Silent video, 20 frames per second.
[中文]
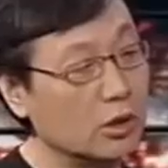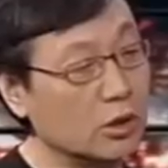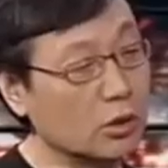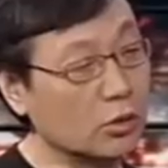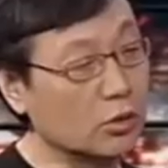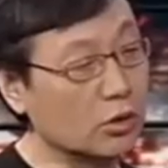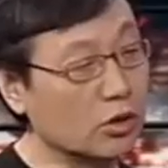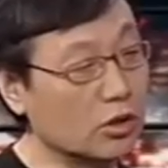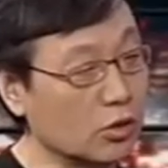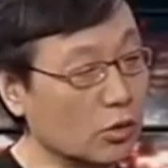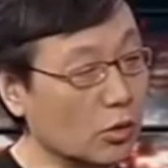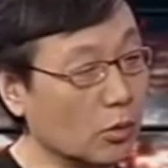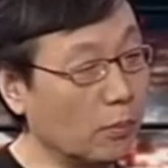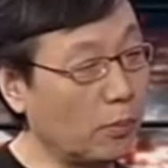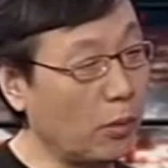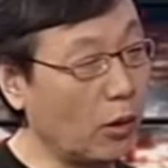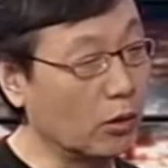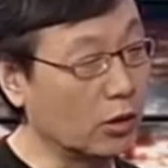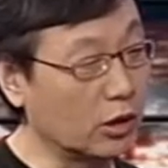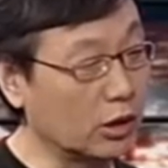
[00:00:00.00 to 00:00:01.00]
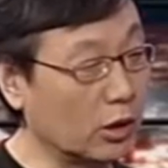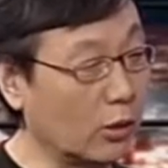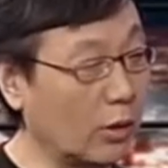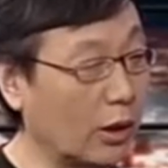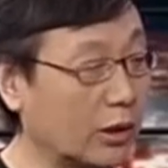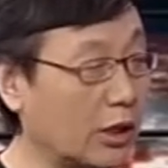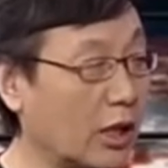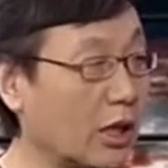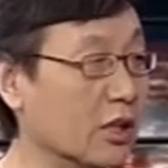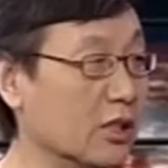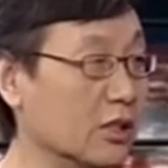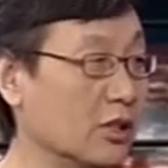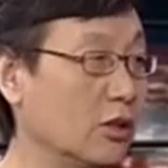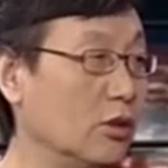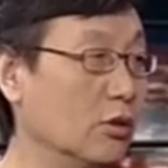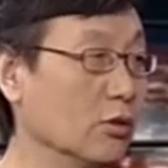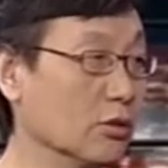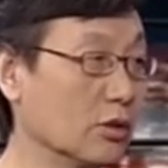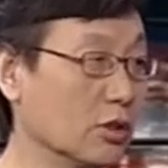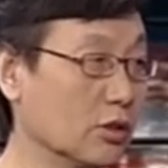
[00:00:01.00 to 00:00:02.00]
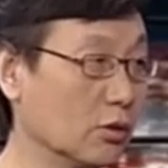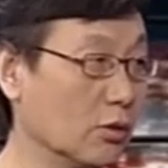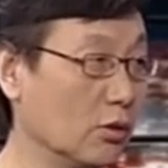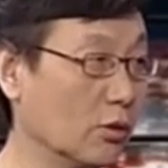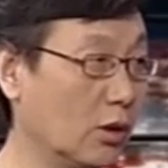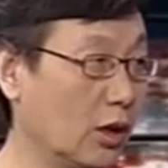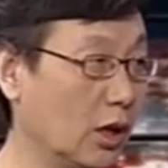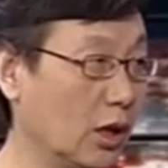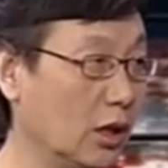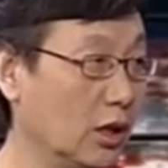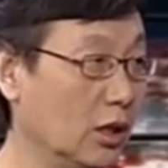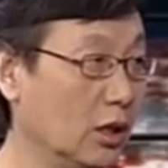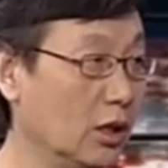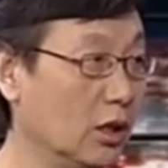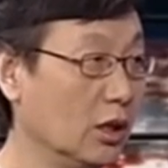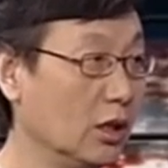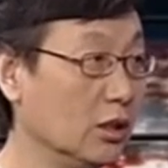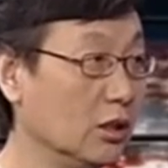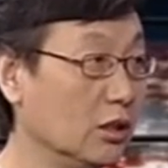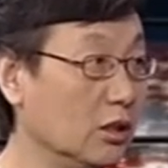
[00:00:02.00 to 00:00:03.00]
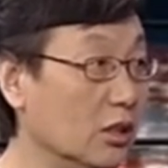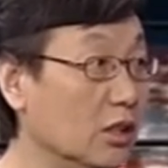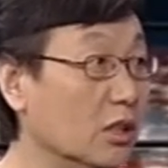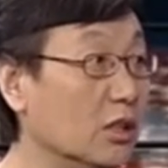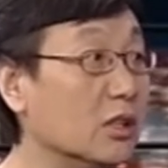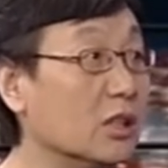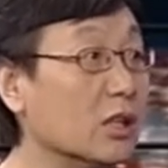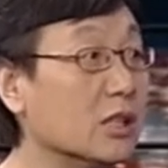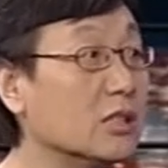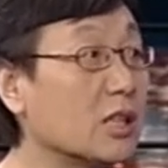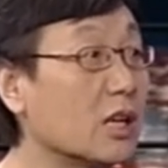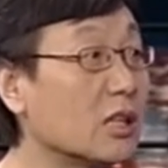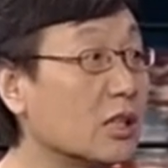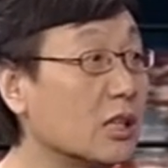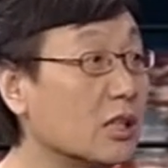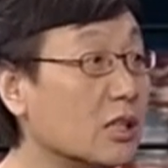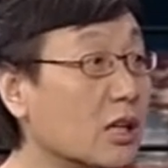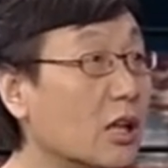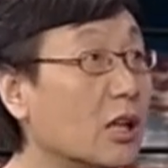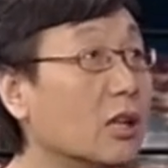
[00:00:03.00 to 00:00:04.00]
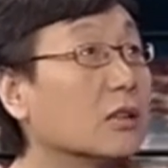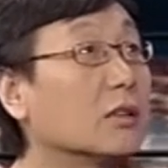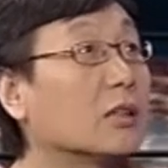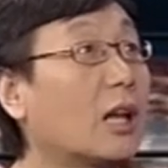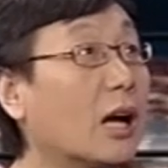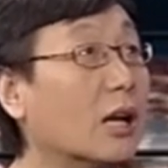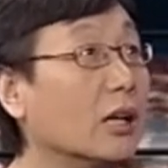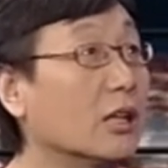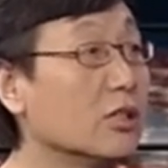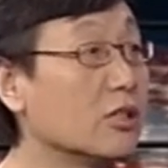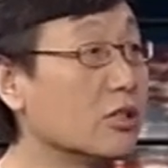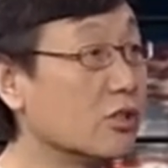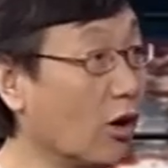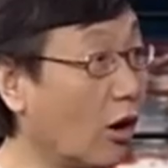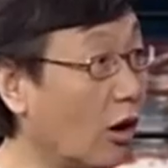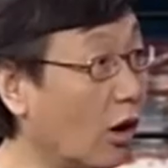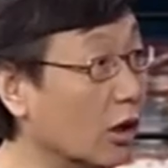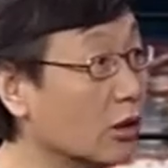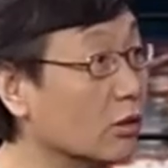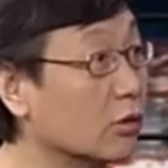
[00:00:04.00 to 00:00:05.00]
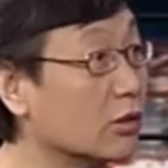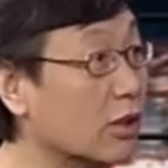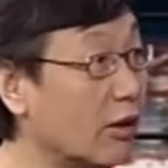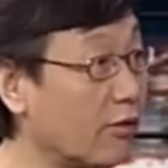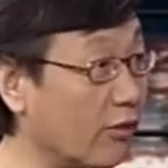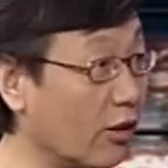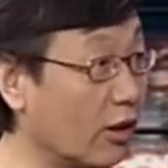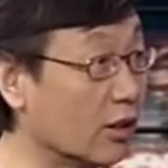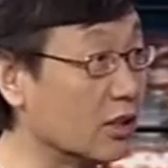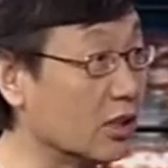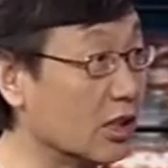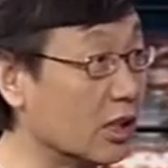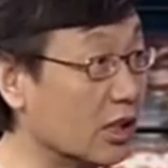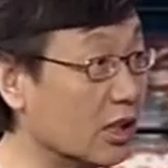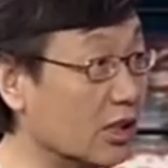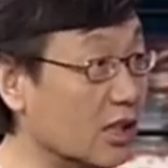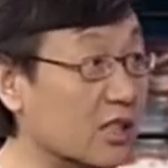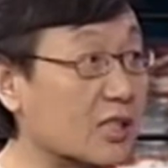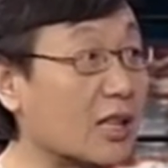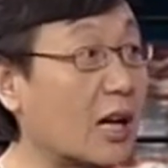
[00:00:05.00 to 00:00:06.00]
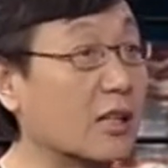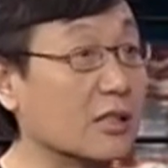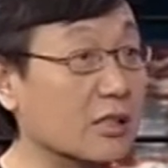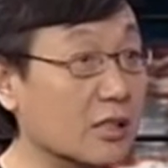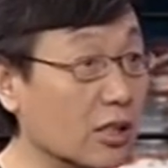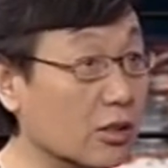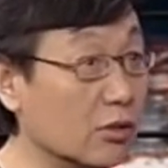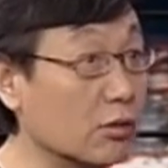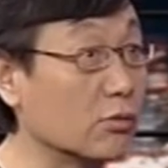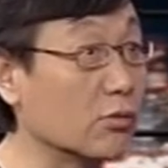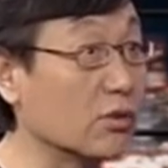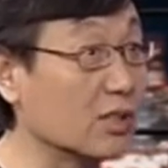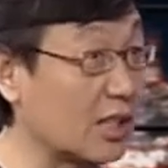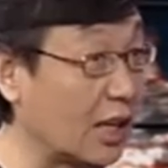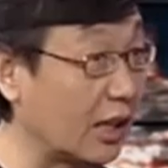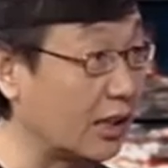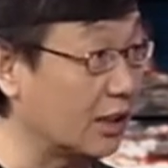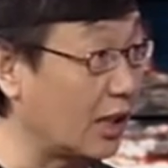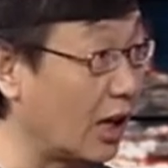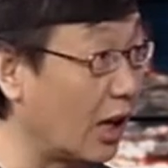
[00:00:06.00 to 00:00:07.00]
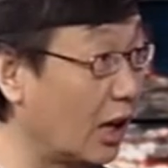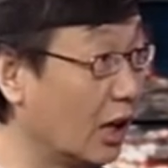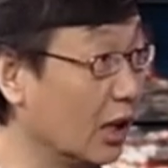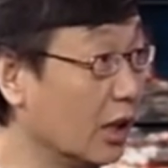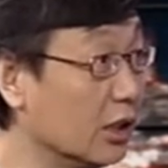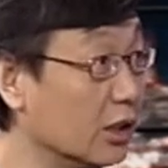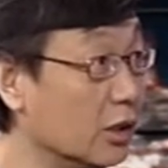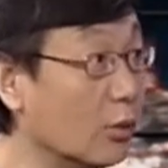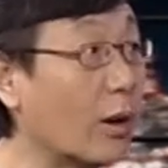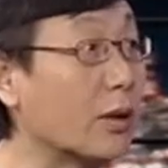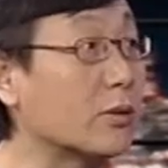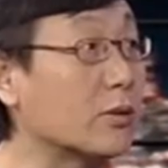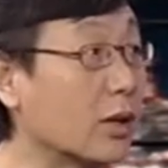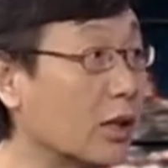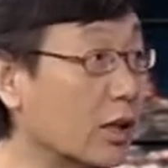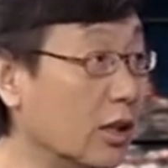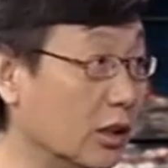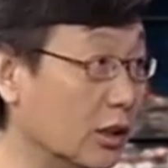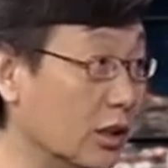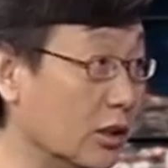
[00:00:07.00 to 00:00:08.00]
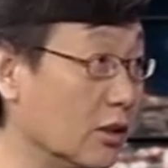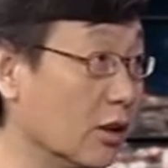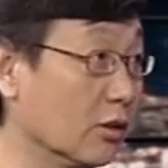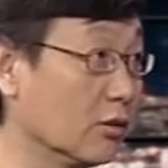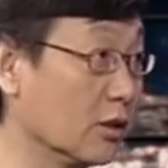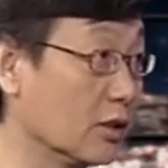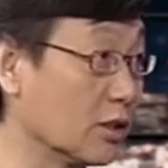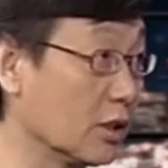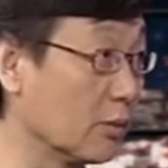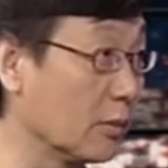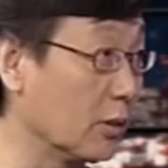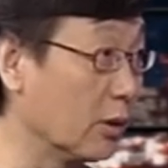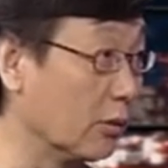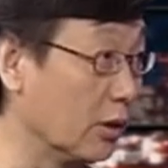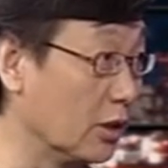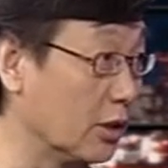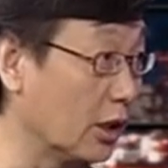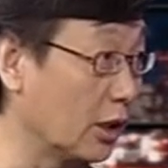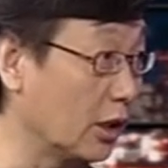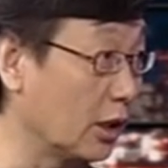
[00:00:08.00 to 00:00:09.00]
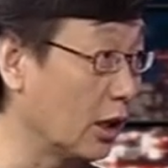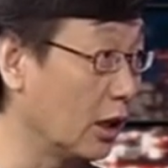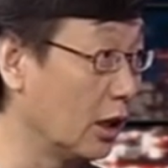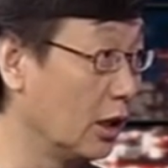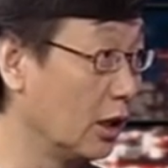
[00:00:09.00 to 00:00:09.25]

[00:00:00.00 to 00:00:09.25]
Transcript: 你说使用暴力的话，他也是后使用啊。你人家现在大人小孩都在房子里，你铲车就去铲他，你完全可能造成生命危险的。